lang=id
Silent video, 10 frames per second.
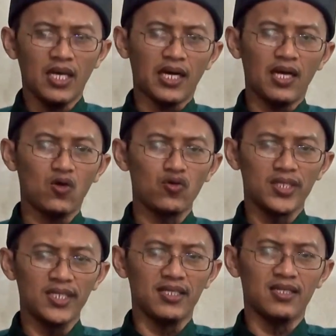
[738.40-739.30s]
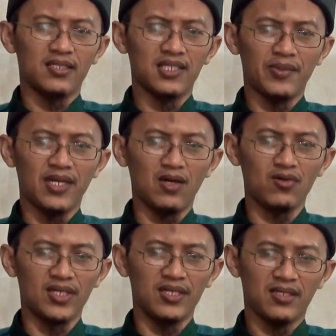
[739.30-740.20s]
kal khudri siapa ini al
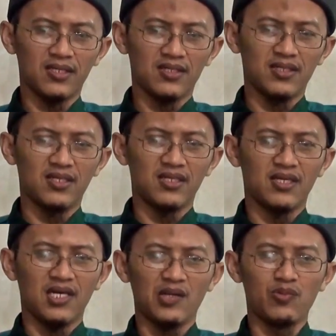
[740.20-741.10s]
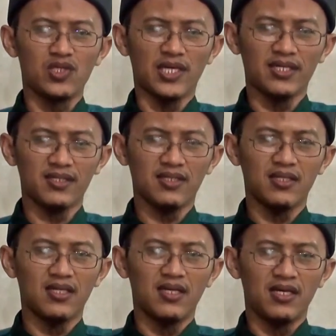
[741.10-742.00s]
khudri Abu Sa'id
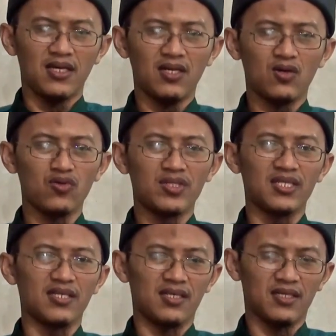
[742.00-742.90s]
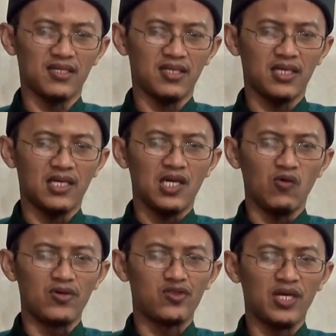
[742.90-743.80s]
al khudri
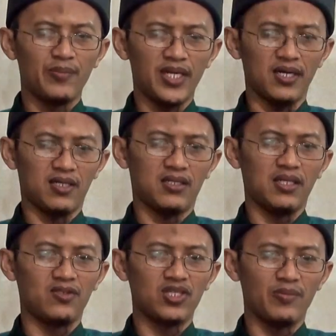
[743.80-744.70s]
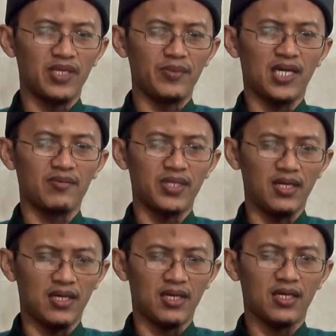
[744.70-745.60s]
wa Jabir dan Jabir bin
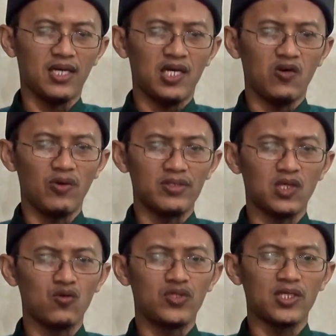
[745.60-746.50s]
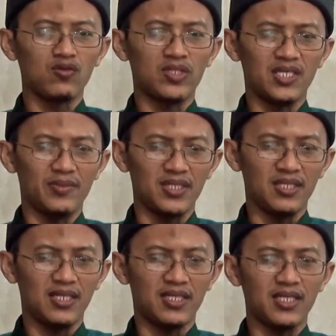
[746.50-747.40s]
Abdullah wa zaujatun
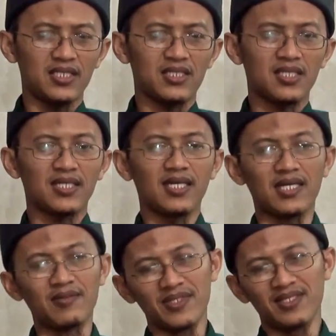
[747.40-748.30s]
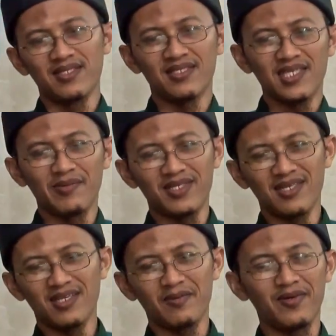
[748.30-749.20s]
Nabi dan istrinya Nabi siapa
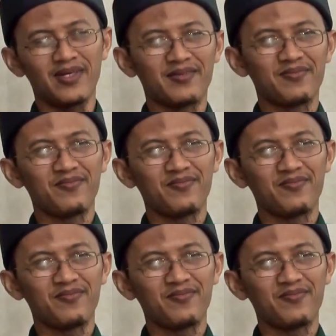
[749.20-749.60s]
istrinya Nabi Pak